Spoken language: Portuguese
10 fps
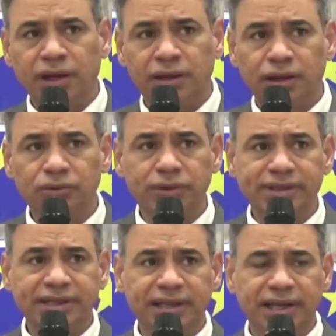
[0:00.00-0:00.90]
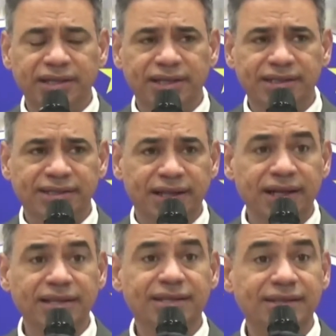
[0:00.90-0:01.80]
Então, duas igrejas,
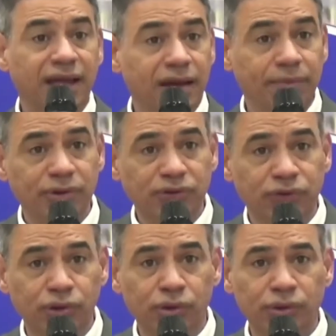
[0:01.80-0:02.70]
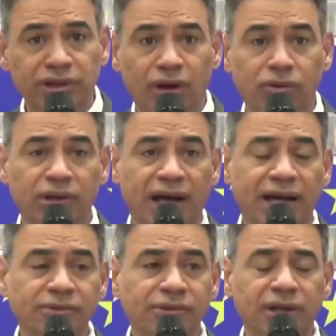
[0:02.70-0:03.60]
grandes templos foram
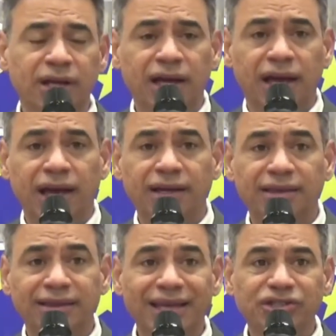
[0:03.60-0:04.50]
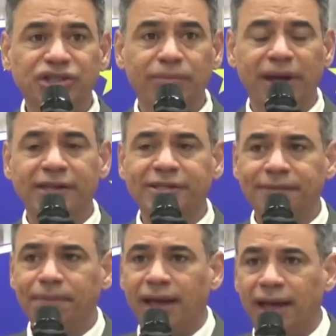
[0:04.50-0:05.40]
inaugurados é, neste
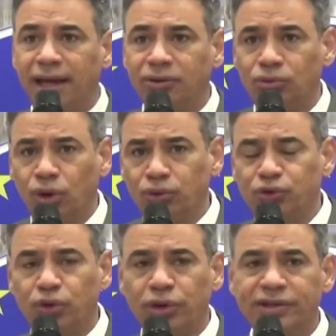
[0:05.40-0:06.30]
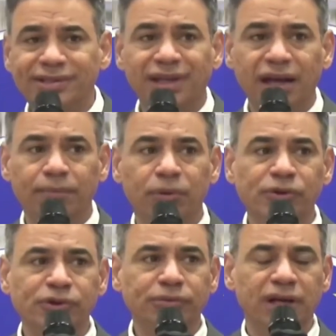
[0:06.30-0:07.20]
mês. É, todos dois
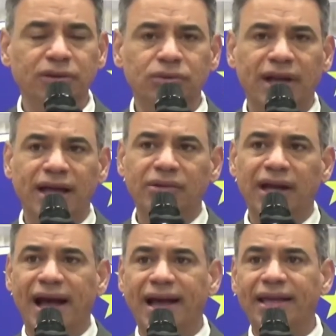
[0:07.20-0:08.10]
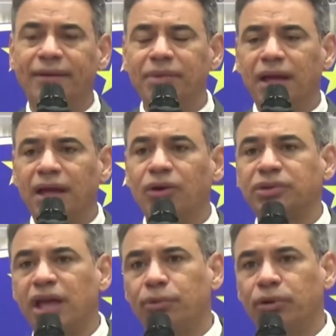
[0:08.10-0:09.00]
templos, tanto lá no Gaia,
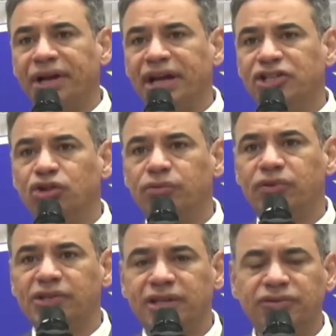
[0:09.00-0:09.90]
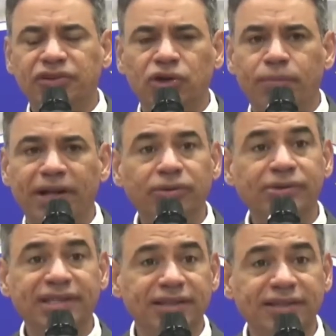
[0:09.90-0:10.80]
é um templo grande, como vocês viram, para
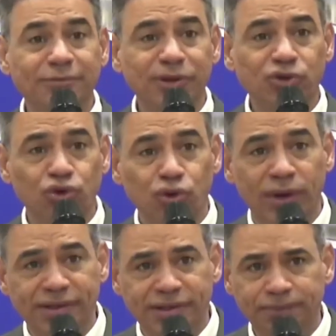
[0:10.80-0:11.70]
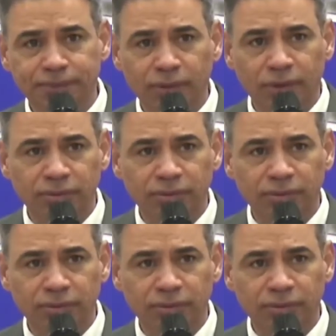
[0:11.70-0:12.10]
200 pessoas.